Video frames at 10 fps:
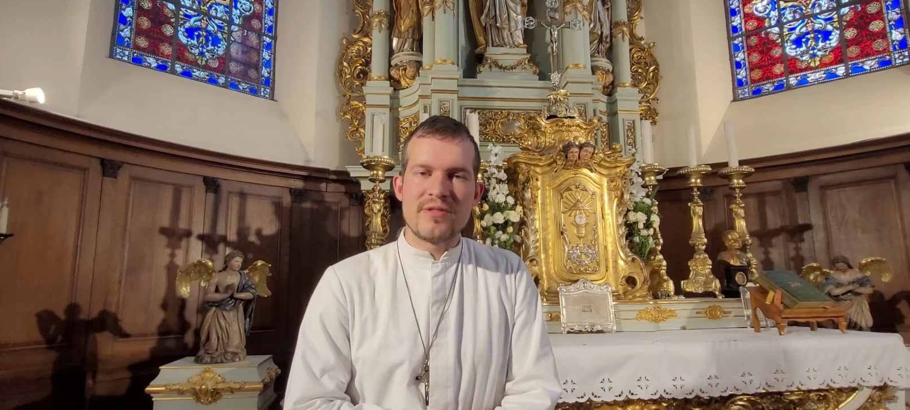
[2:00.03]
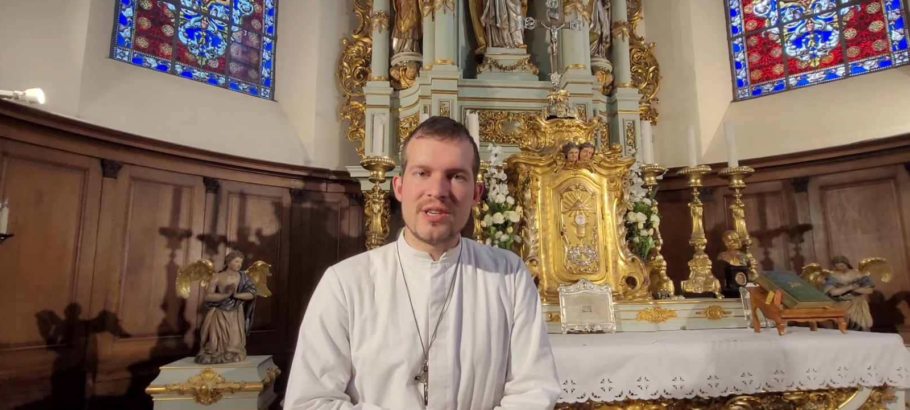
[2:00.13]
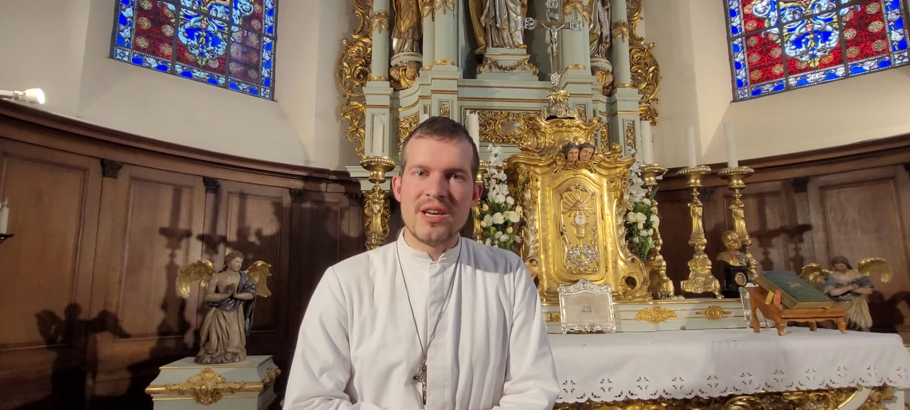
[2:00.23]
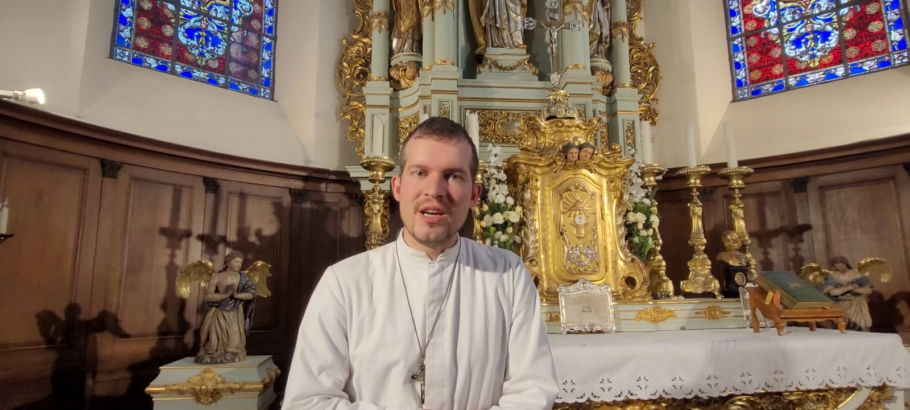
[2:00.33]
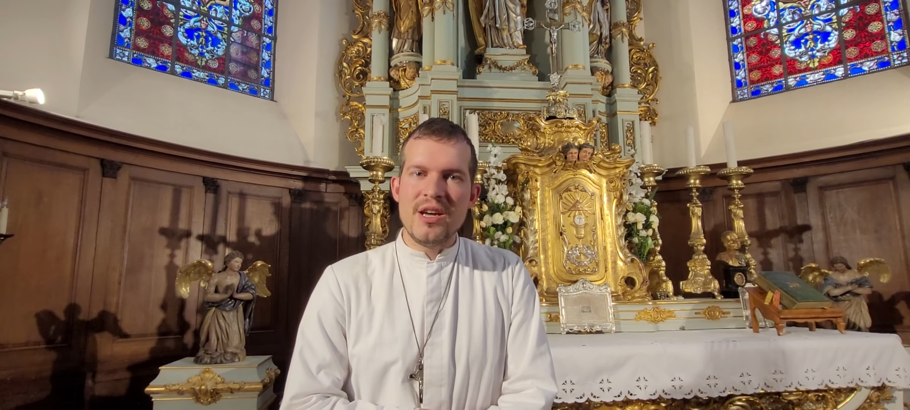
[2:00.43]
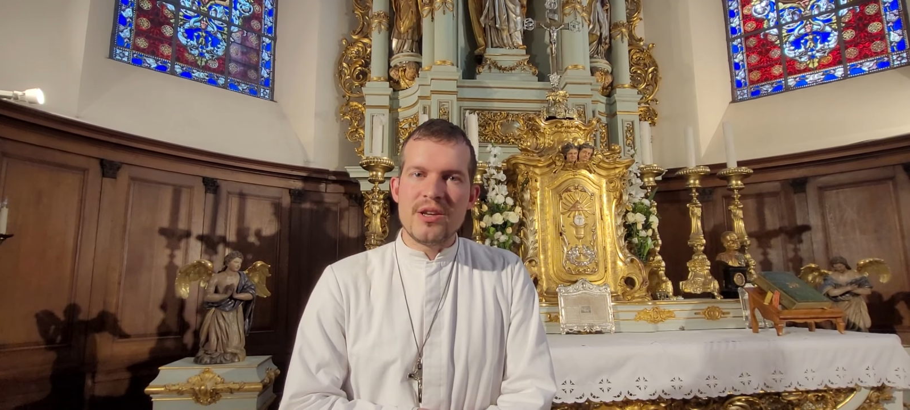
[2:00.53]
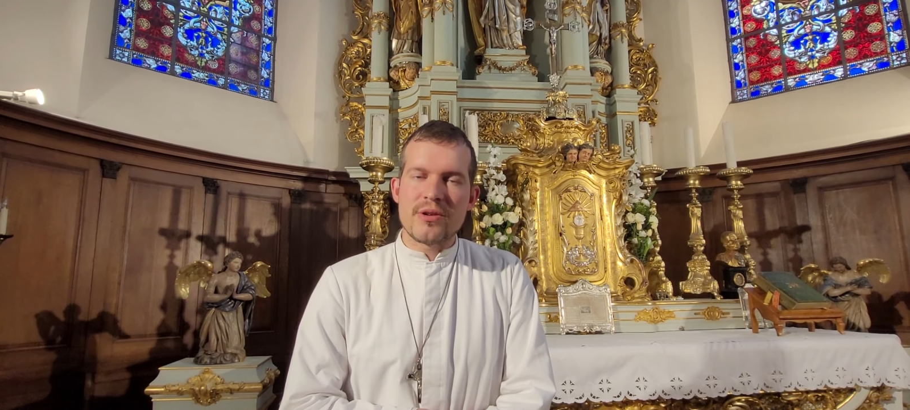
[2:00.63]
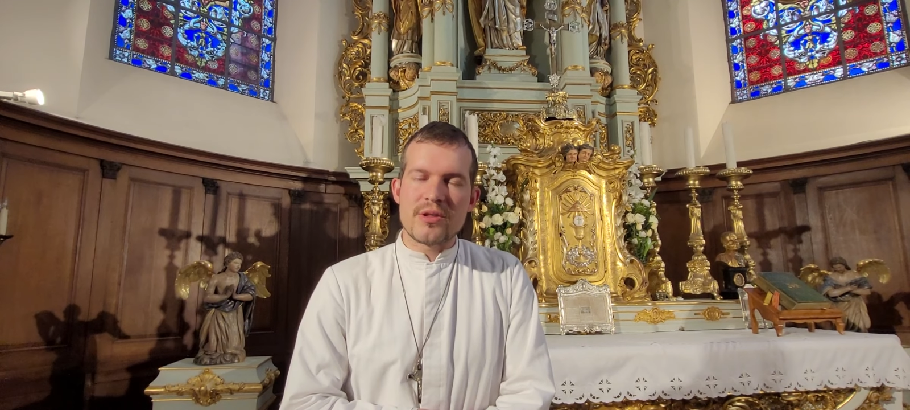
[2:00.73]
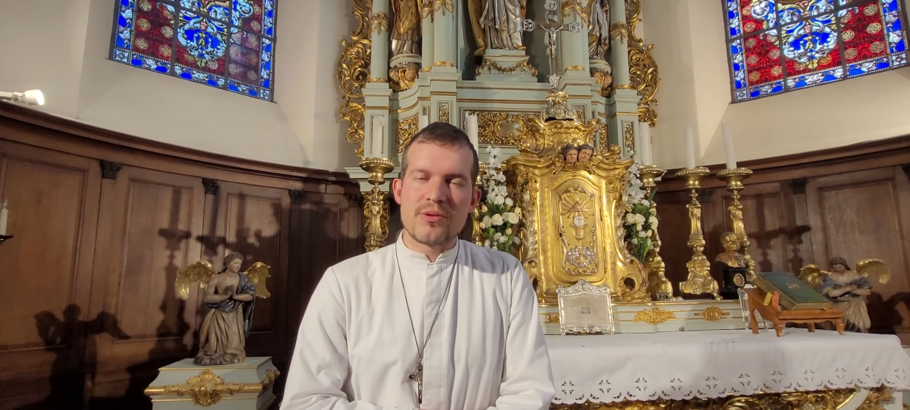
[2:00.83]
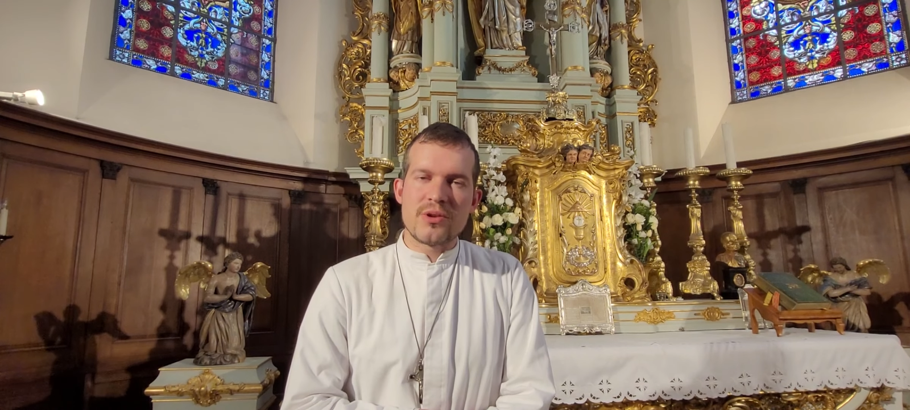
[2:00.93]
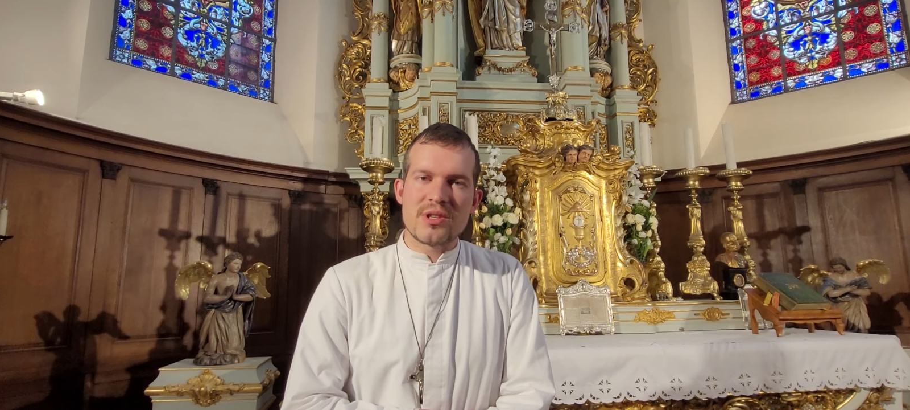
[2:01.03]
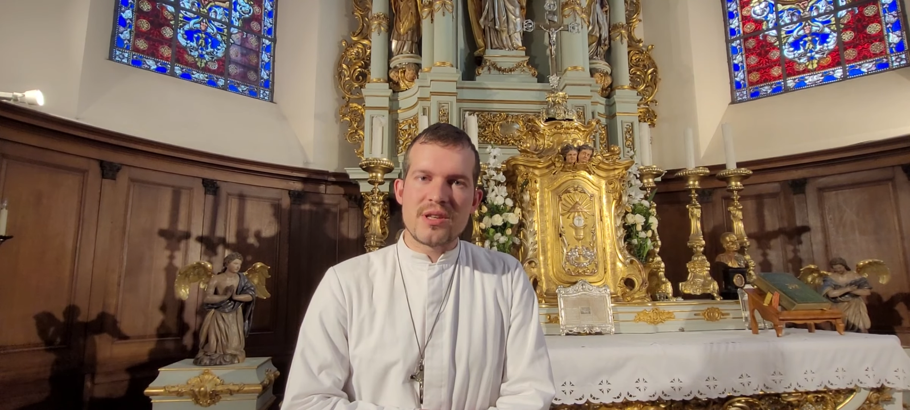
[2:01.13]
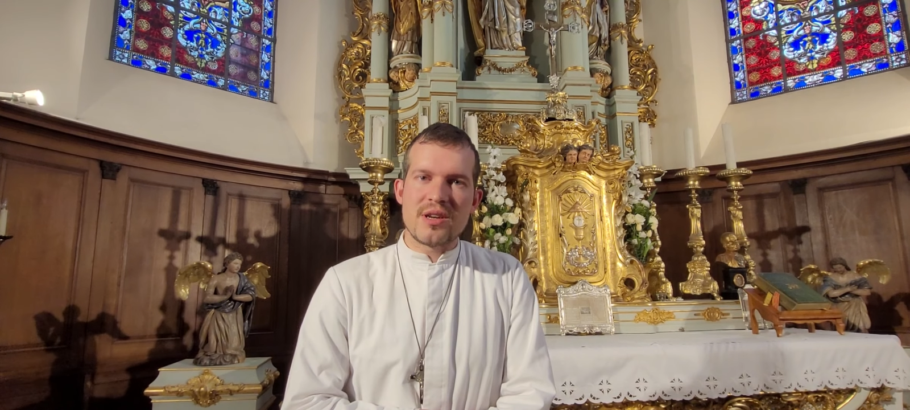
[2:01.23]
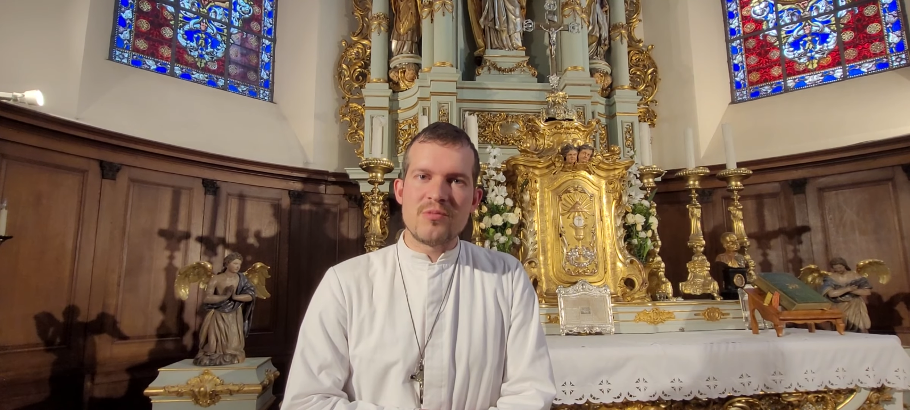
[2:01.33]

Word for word: vie, il y aurait toujours cet